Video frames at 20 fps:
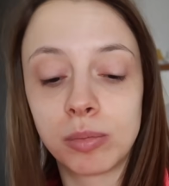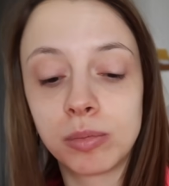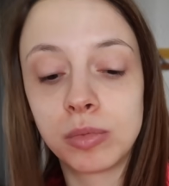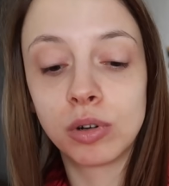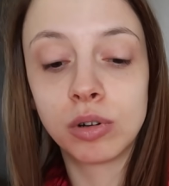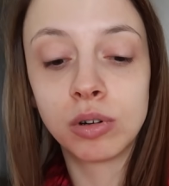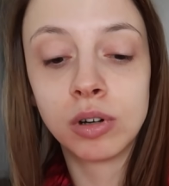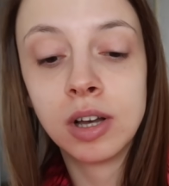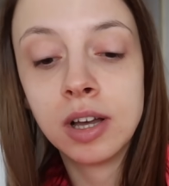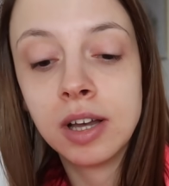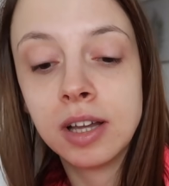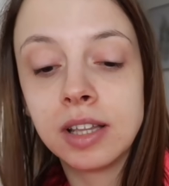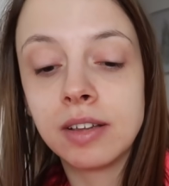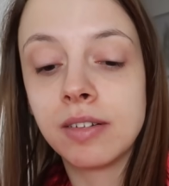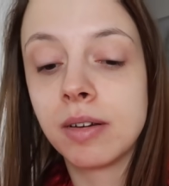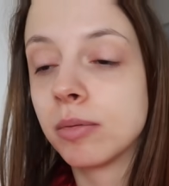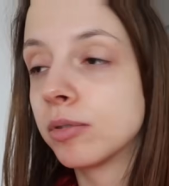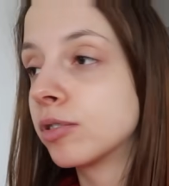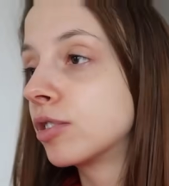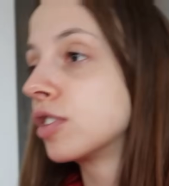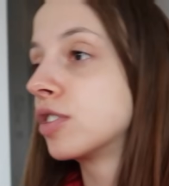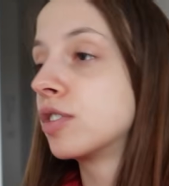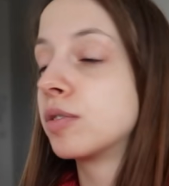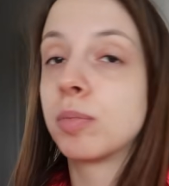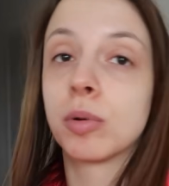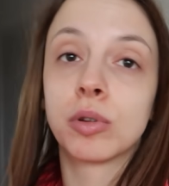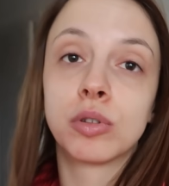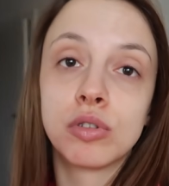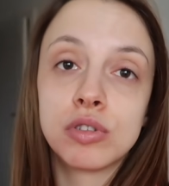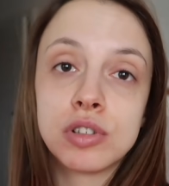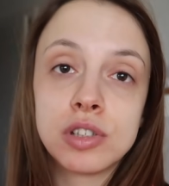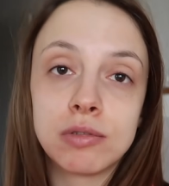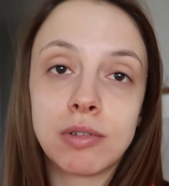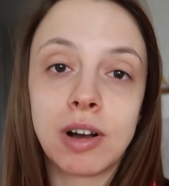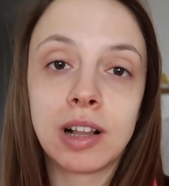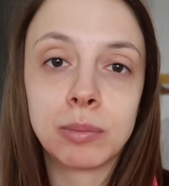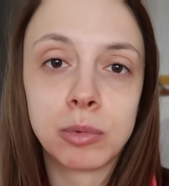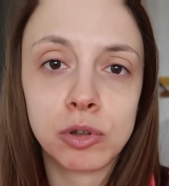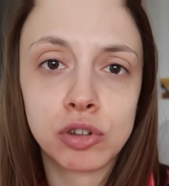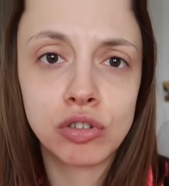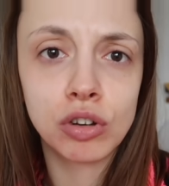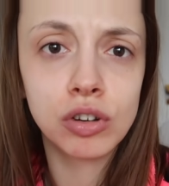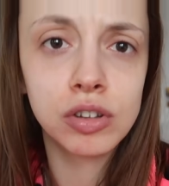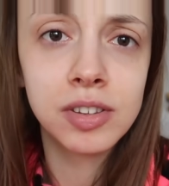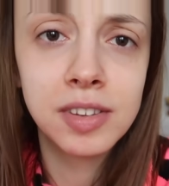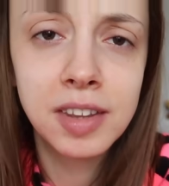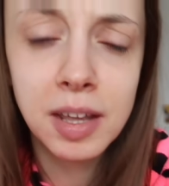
żebym ją, gdzieś podnosiła albo z czegoś